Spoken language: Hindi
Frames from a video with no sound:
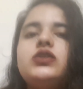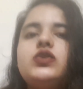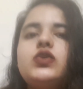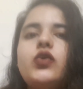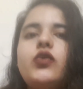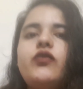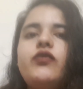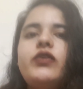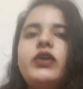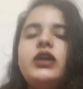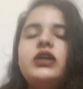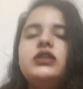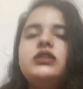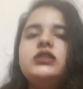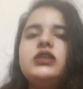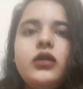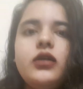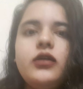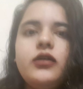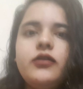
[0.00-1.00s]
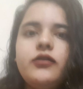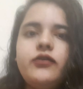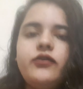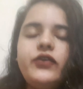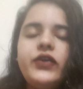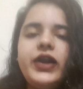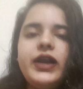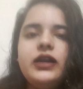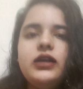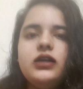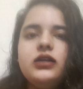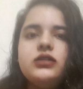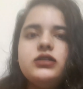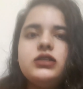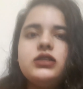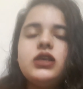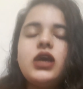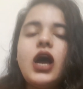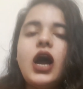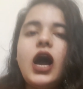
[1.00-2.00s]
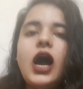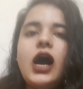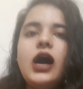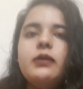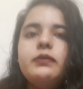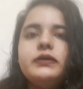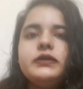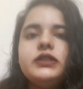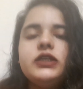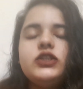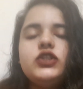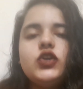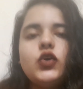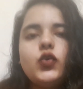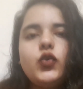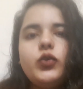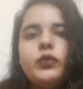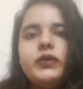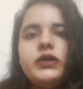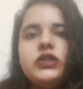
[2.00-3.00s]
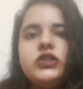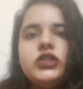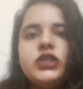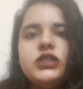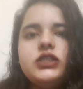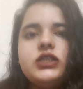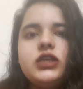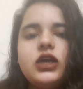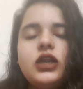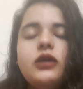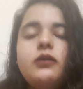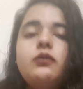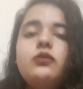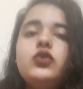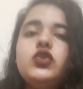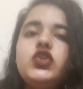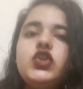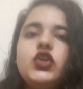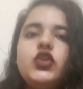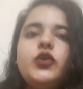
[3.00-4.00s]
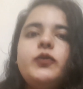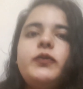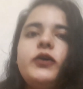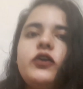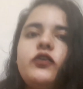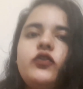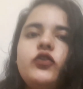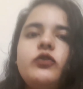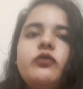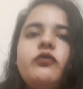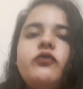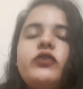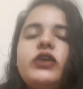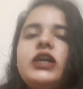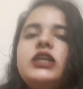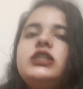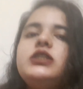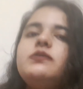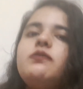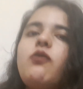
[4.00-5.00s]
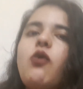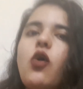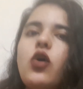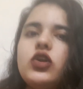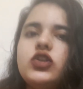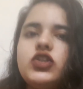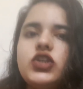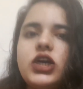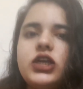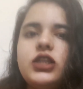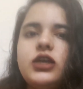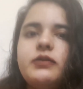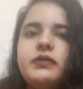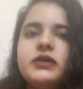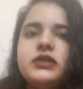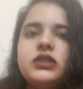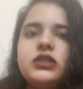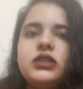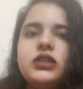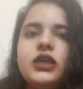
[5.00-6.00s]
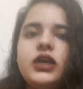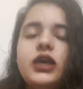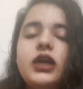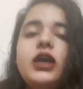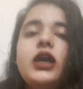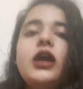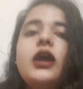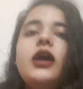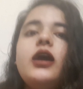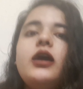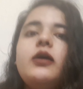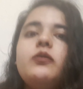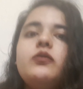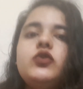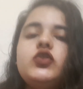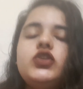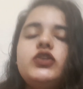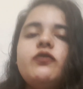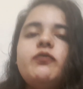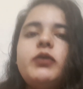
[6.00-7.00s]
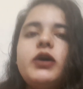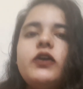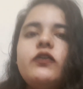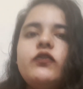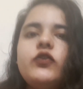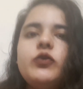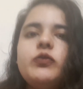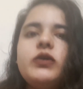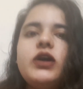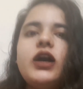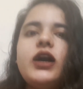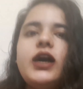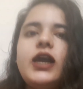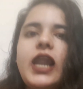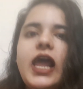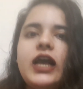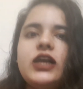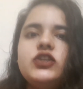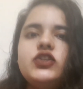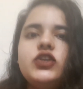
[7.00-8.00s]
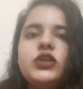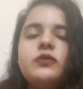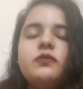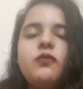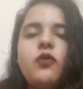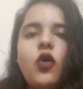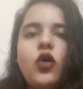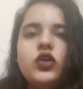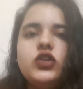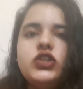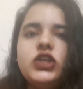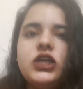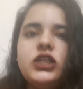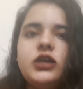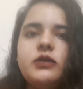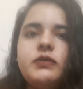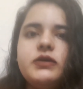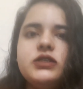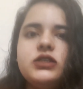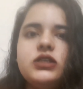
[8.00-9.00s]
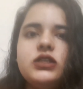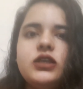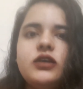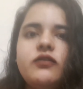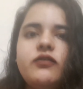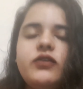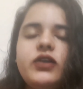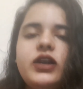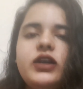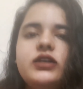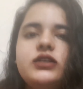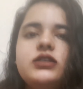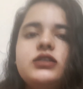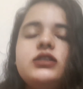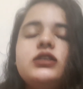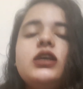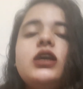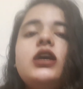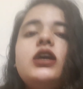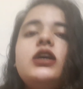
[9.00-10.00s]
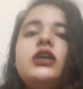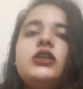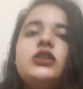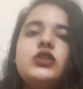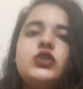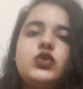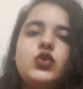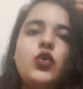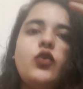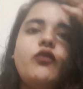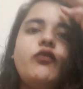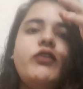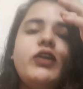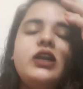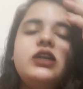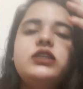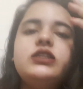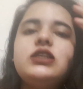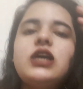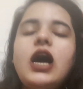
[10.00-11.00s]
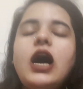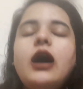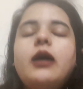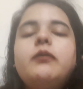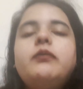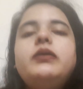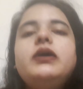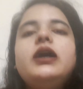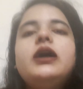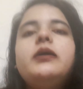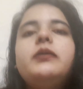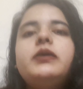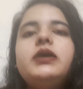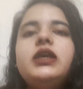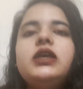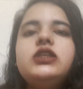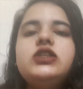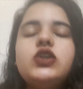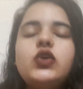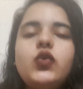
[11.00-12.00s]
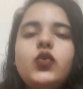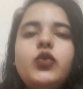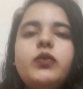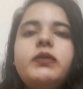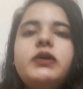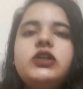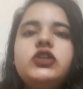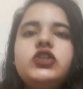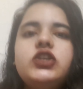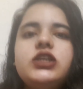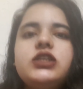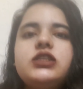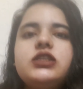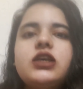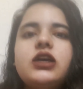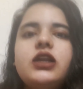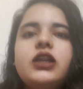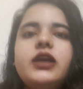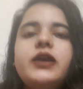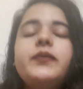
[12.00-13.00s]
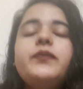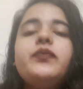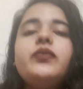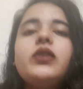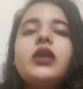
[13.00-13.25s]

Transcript: सो फ्रेंड्स फ्रेंड्स आप इसे ज़रूर परचेज़ करें मुझे तो परफ्यूम फ्रेंड्स बहुत ज़्यादा पसंद है मुझे परफ्यूम का कलेक्शन बहुत ज़्यादा पसंद है फ्रेंड्स सो फ्रेंड्स आप भी अब ये ज़रूर परचेज़ करें